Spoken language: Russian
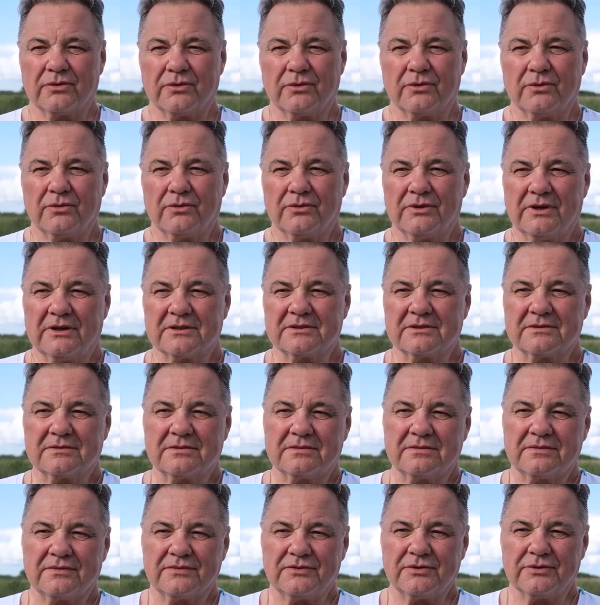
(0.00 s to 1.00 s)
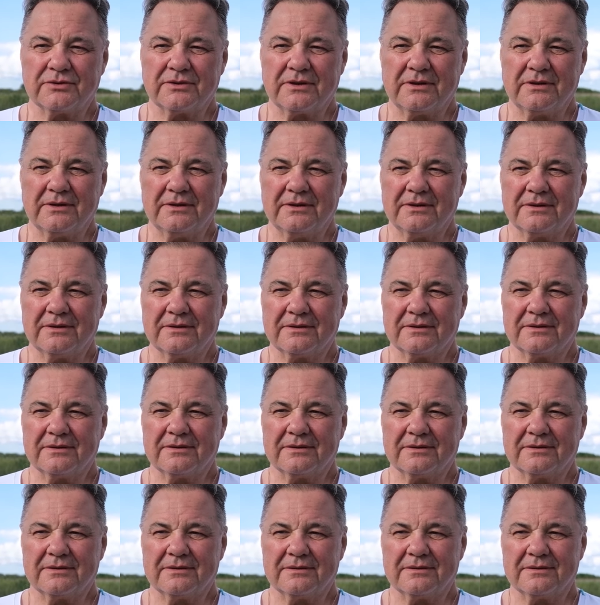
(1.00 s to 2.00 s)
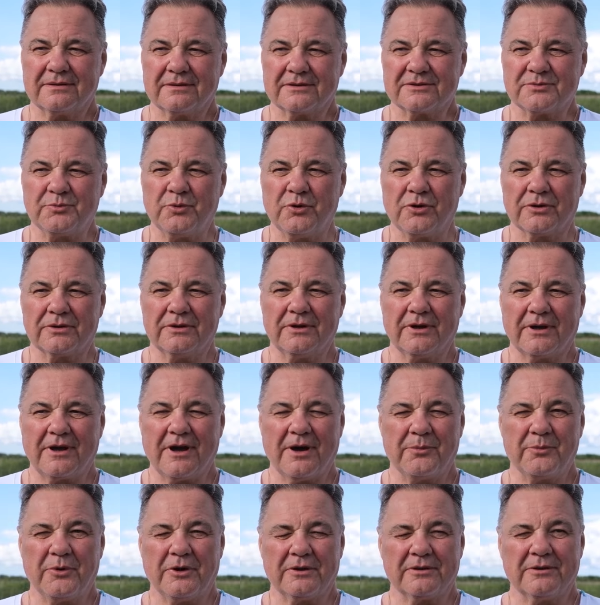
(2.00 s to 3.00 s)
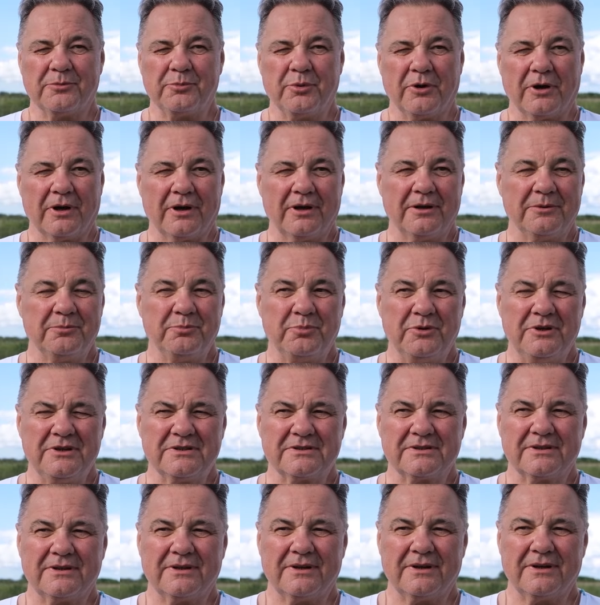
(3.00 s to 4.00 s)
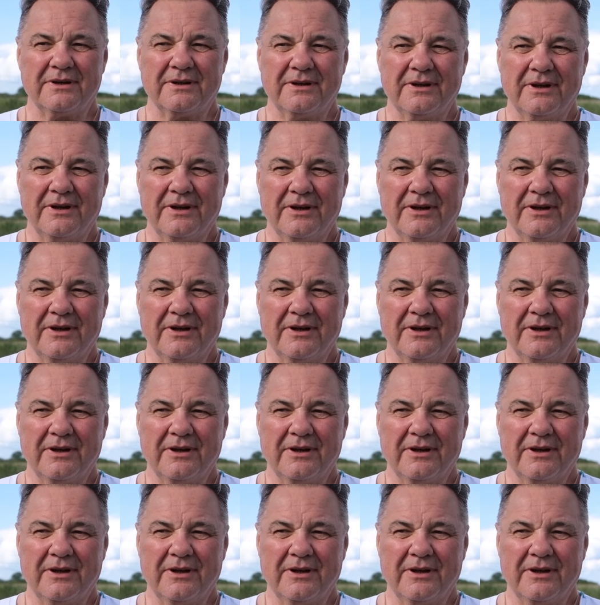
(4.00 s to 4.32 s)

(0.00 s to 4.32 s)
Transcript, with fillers: Ну, у нас все-таки э, сборная команда паралимпийская.